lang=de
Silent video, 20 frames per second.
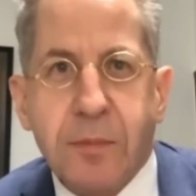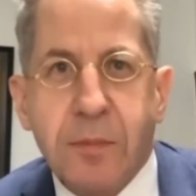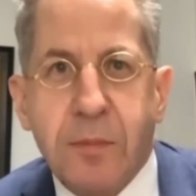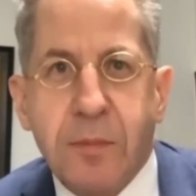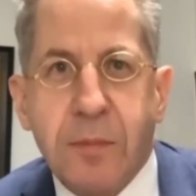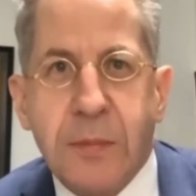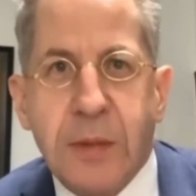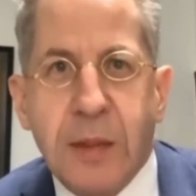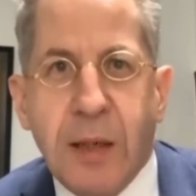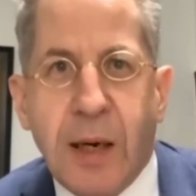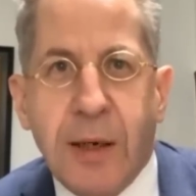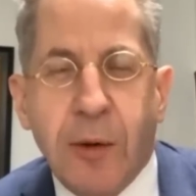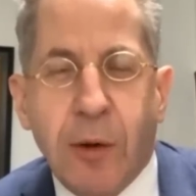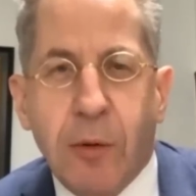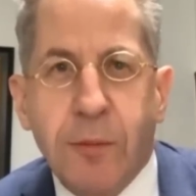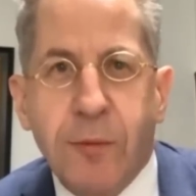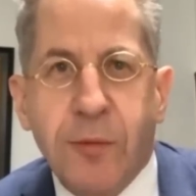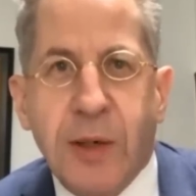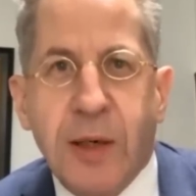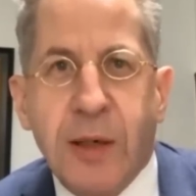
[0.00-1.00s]
einer
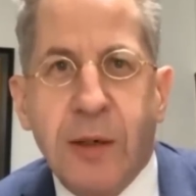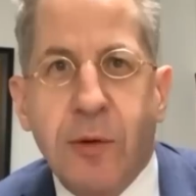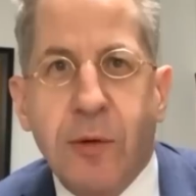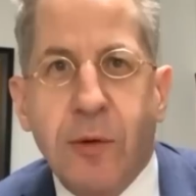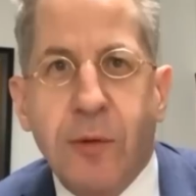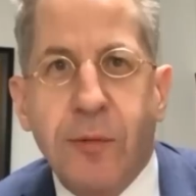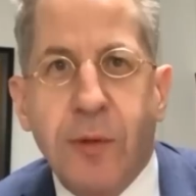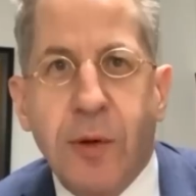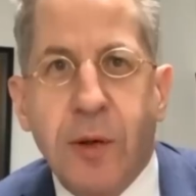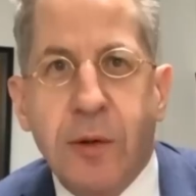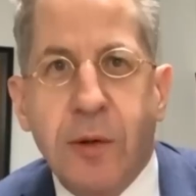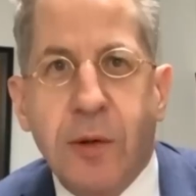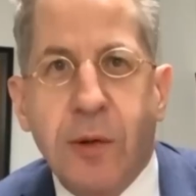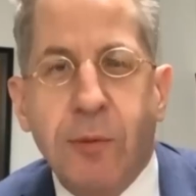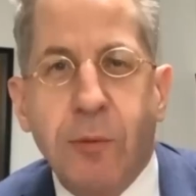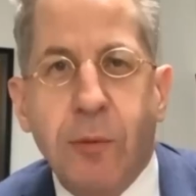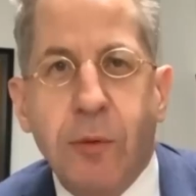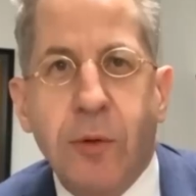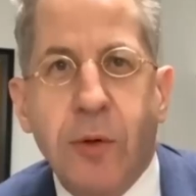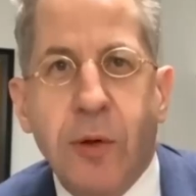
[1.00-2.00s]
Umfrage zufolge
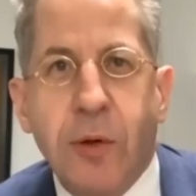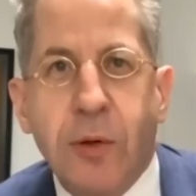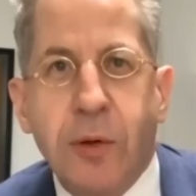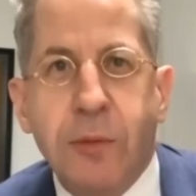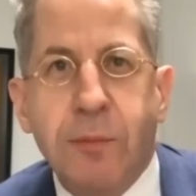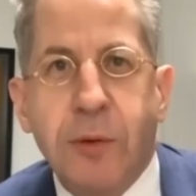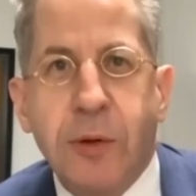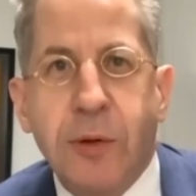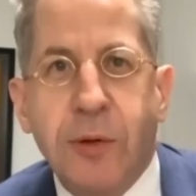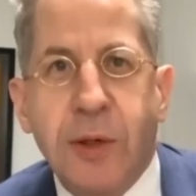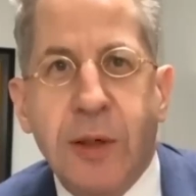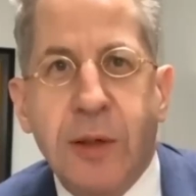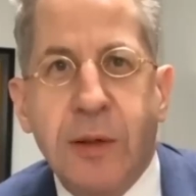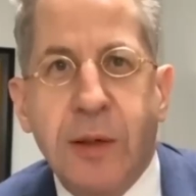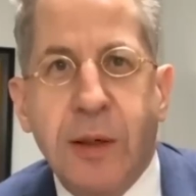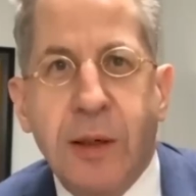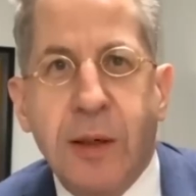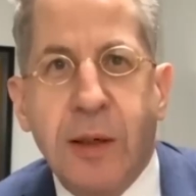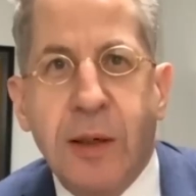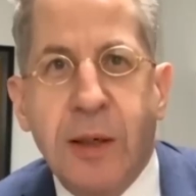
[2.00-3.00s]
92 Prozent
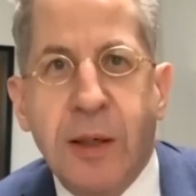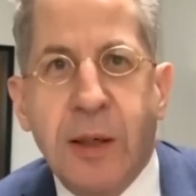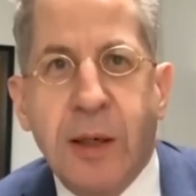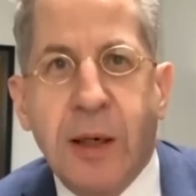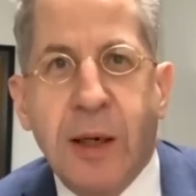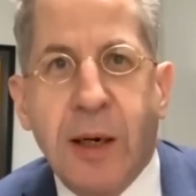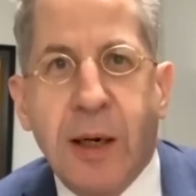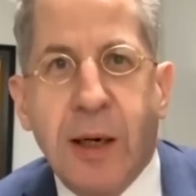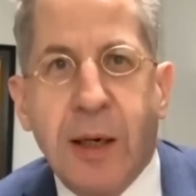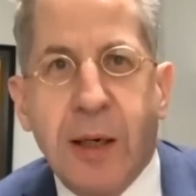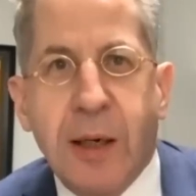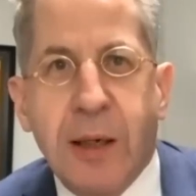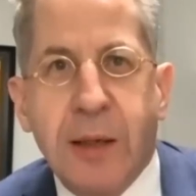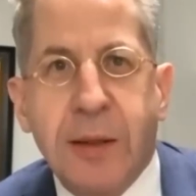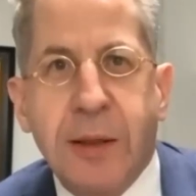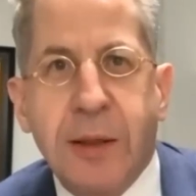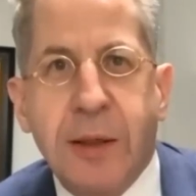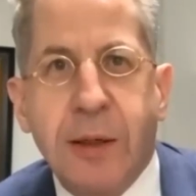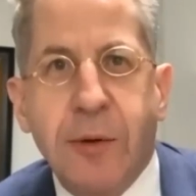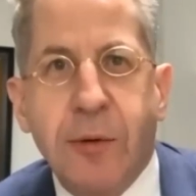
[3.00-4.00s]
der
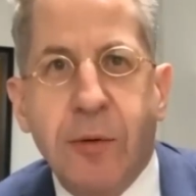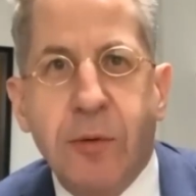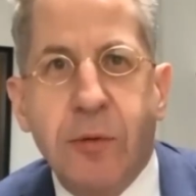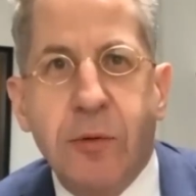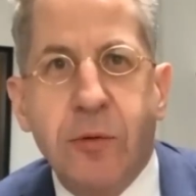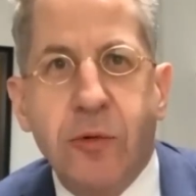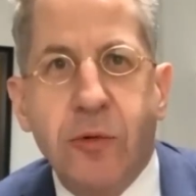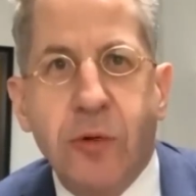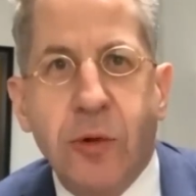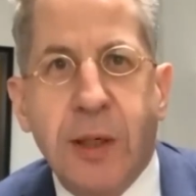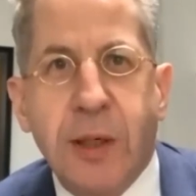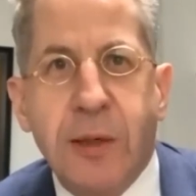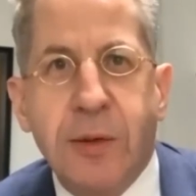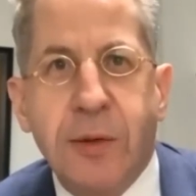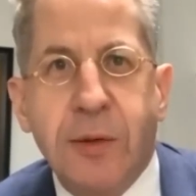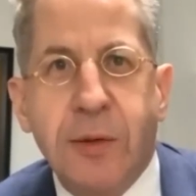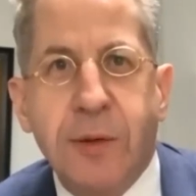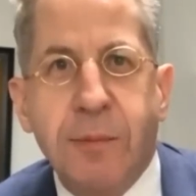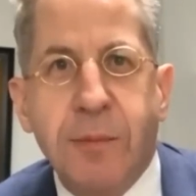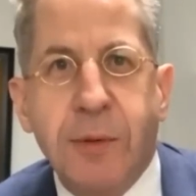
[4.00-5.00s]

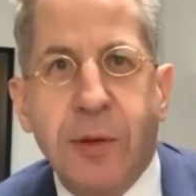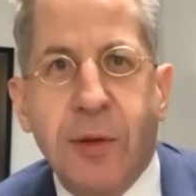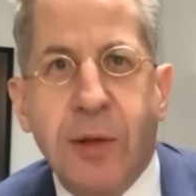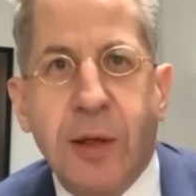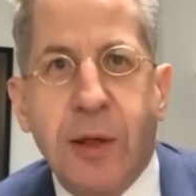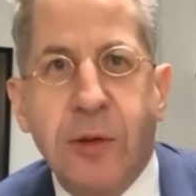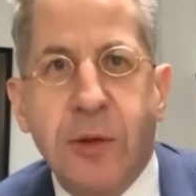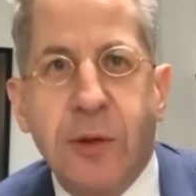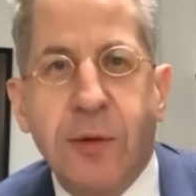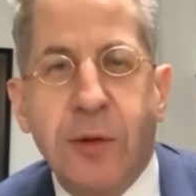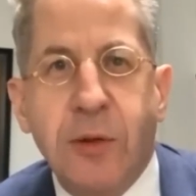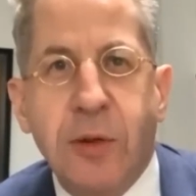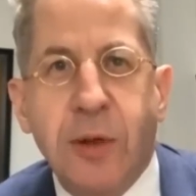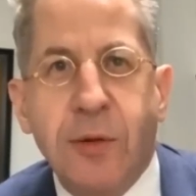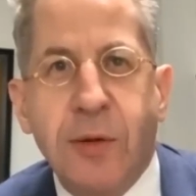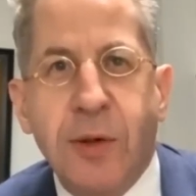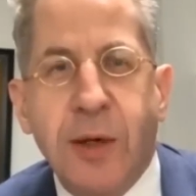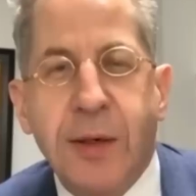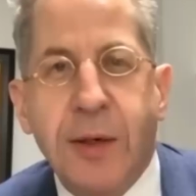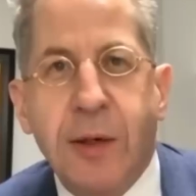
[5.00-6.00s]
ARD-Jungjournalisten bezeichnen sich
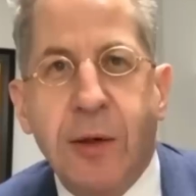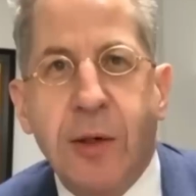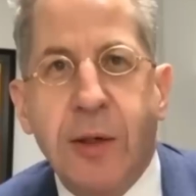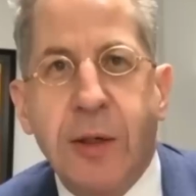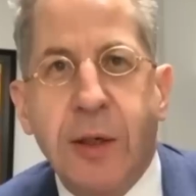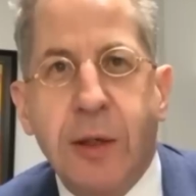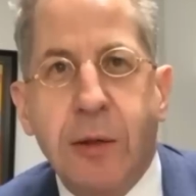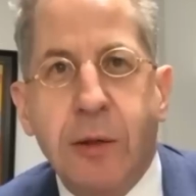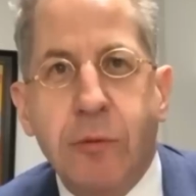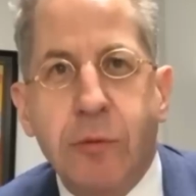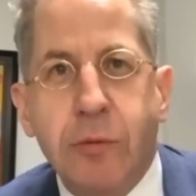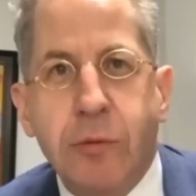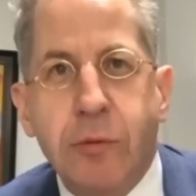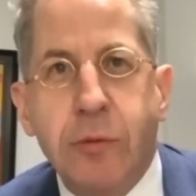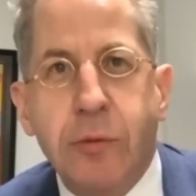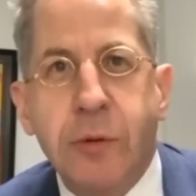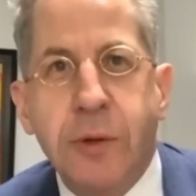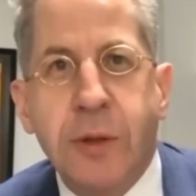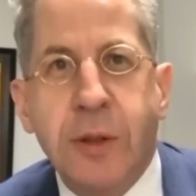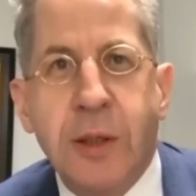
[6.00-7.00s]
als Anhänger der
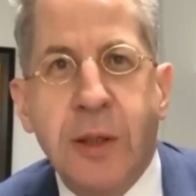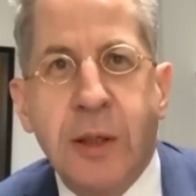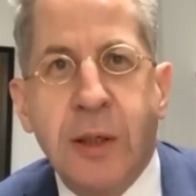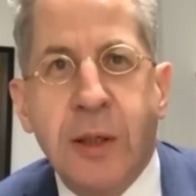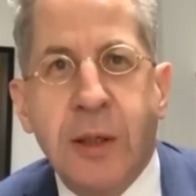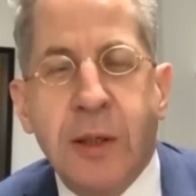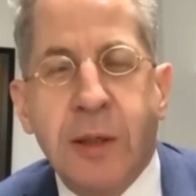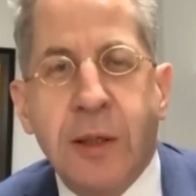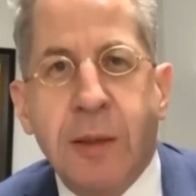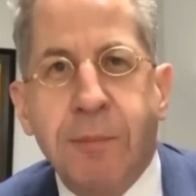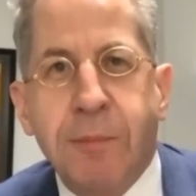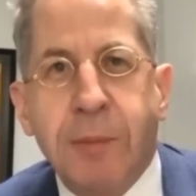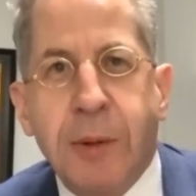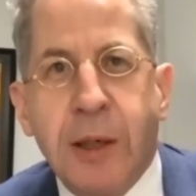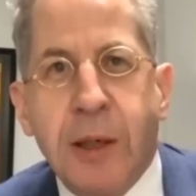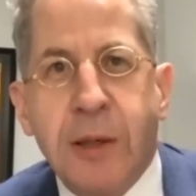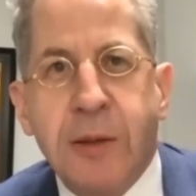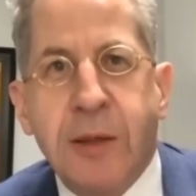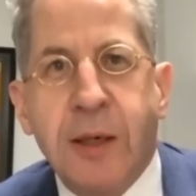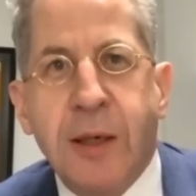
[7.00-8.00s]
Grünen, der Partei
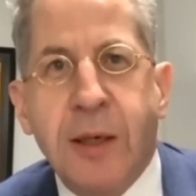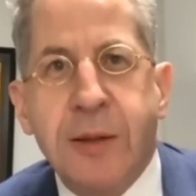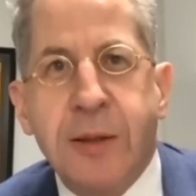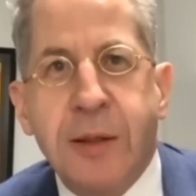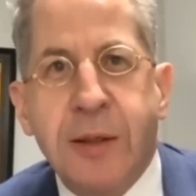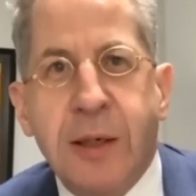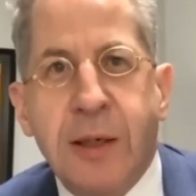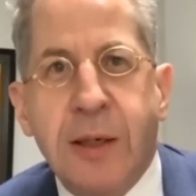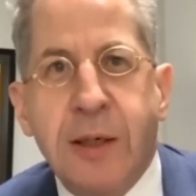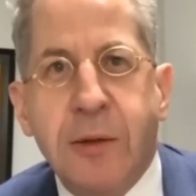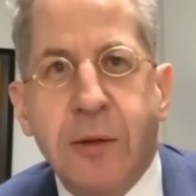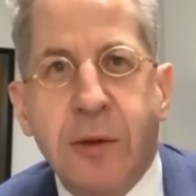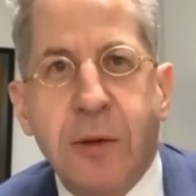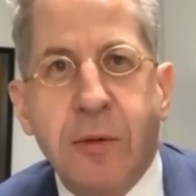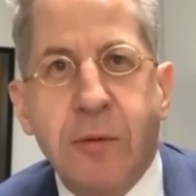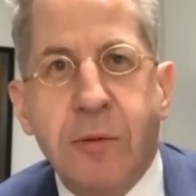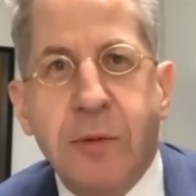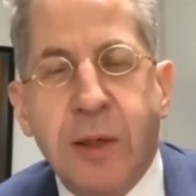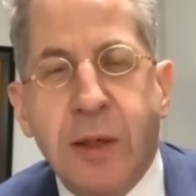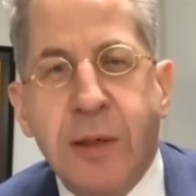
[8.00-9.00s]
Die Linke und dann der
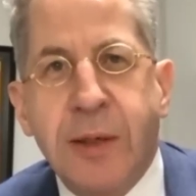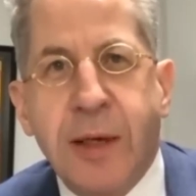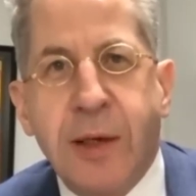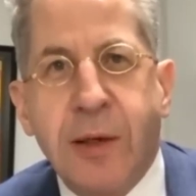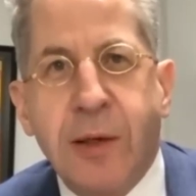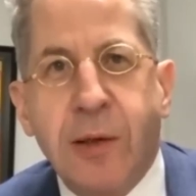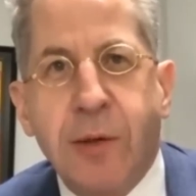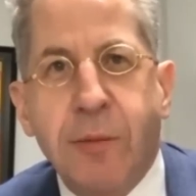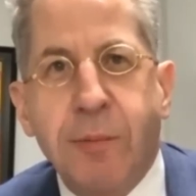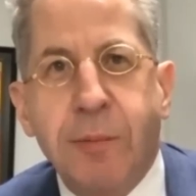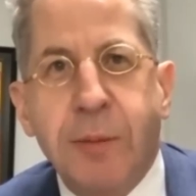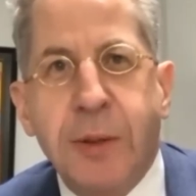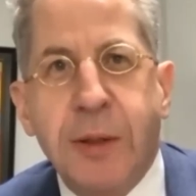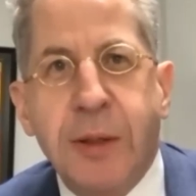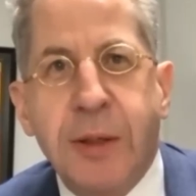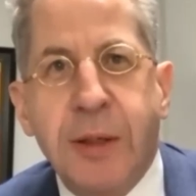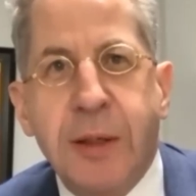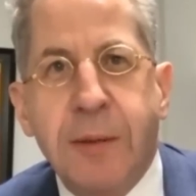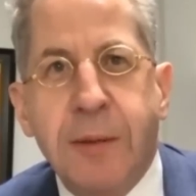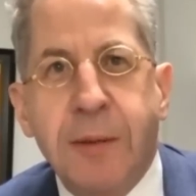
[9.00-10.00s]
SPD.
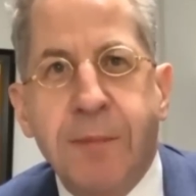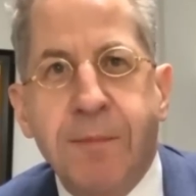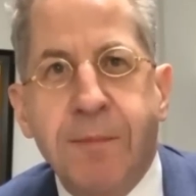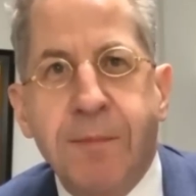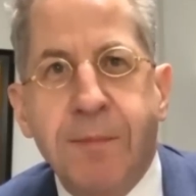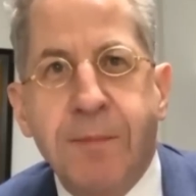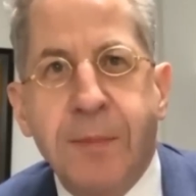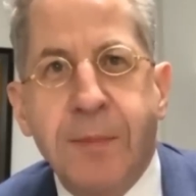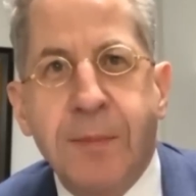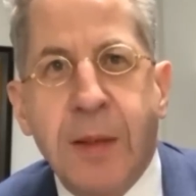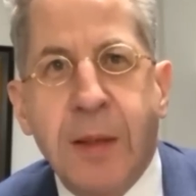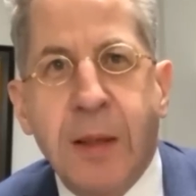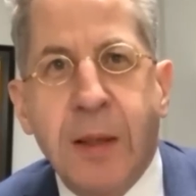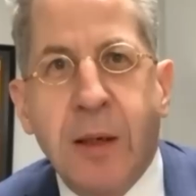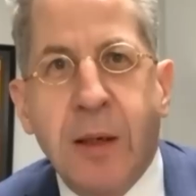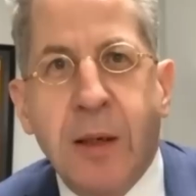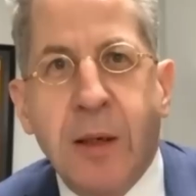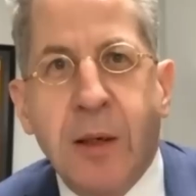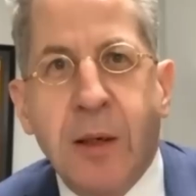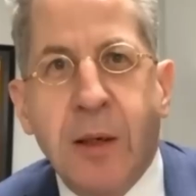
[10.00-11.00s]
Da können Sie sich vorstellen,
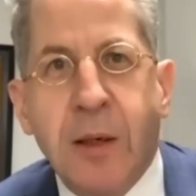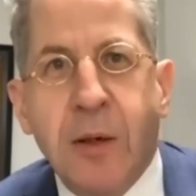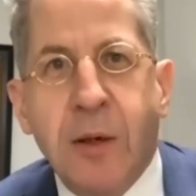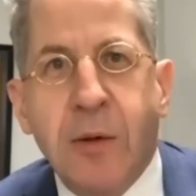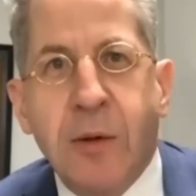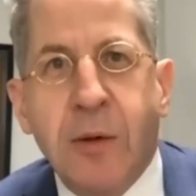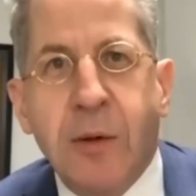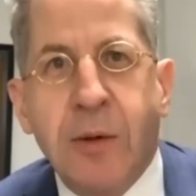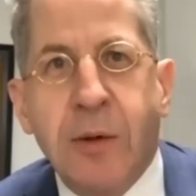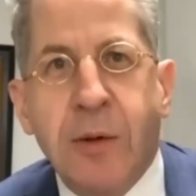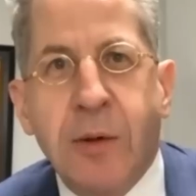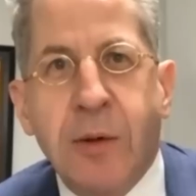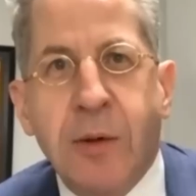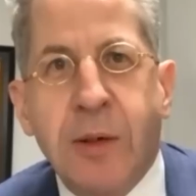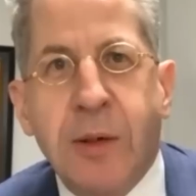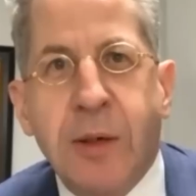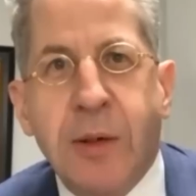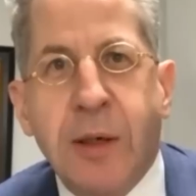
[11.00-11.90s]
was da für Politik gemacht